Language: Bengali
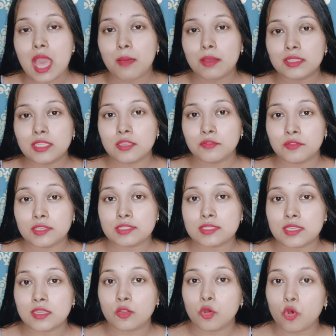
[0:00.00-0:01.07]
আমাদের
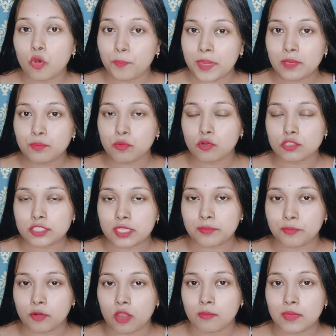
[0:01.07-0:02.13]
ফেসের ওপেন পোর্সের
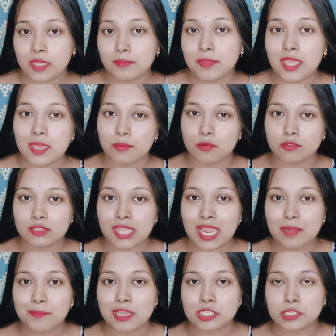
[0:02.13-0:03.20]
প্রবলেম এবং
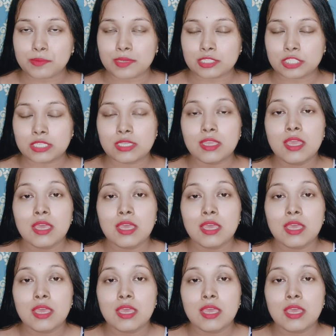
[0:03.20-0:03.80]
তার পাশাপাশি